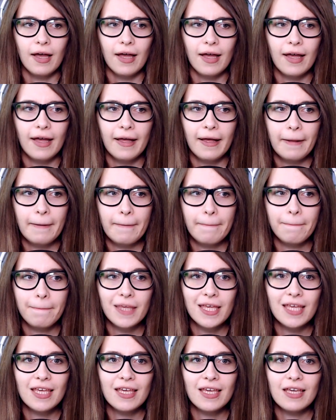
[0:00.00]
E,
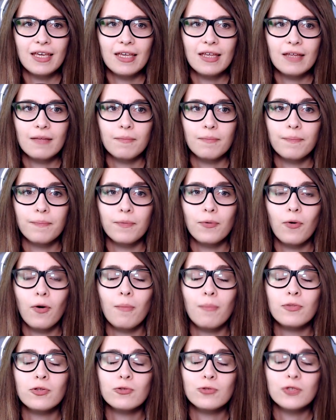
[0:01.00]
I było
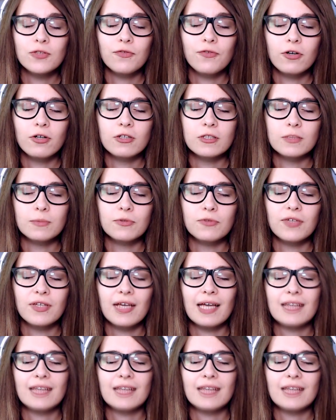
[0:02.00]
mnóstwo rozmów,